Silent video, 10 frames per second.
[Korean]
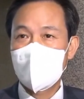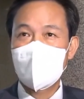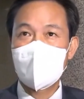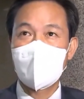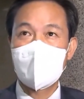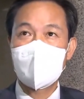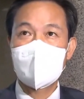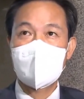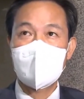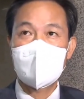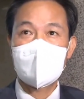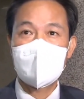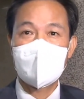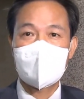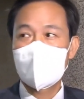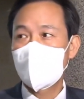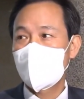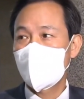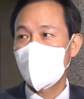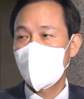그분이 월북 의사가 있었는지
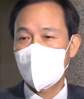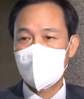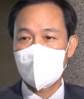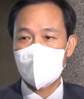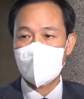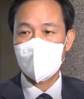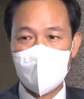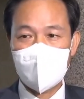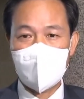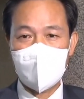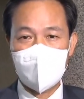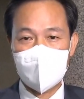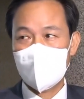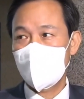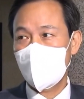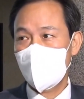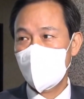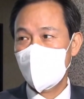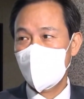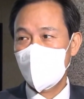없었는지가 뭐가 중요합니까? 사과를 받았습니다.
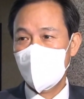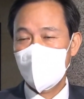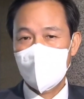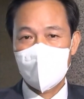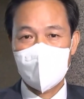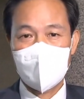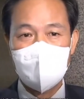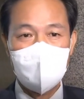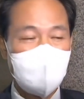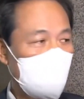그걸로